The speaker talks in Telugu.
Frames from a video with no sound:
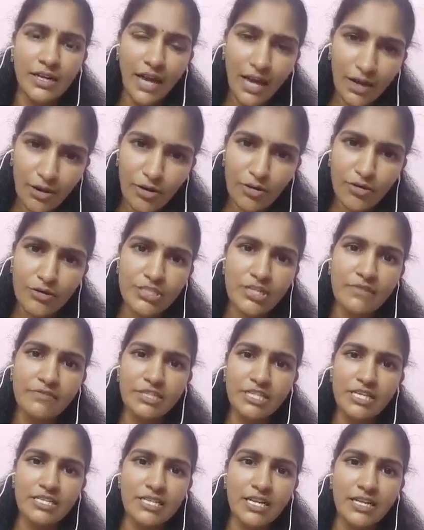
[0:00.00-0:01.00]
నాలుగుకోసారి
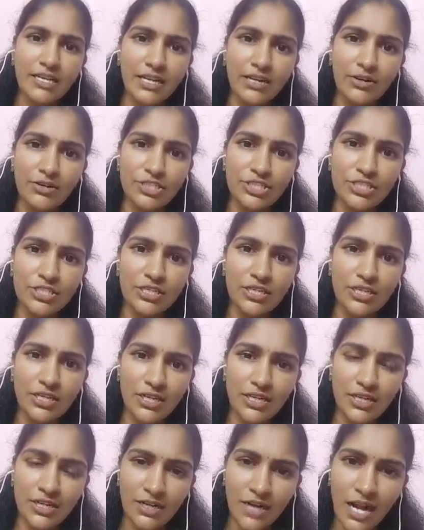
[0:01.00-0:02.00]
విదేశాలకు వెళ్ళొచ్చి
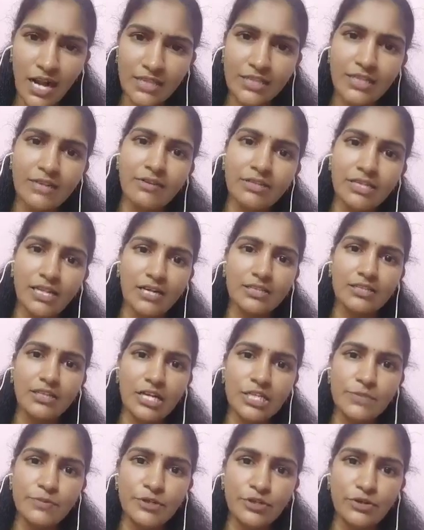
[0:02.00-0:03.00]
నల్లధనం అంతా అక్కడ
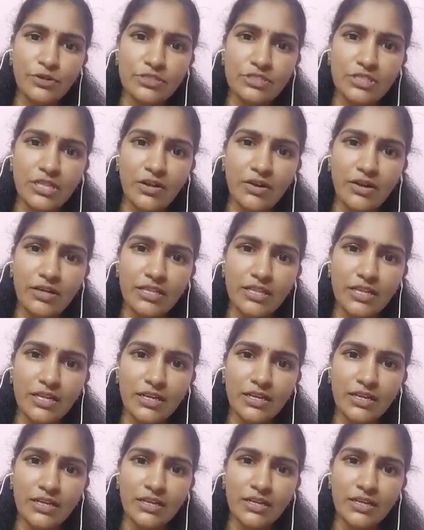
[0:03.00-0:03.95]
దాచిపెట్టుకుని వస్తున్నావు కదా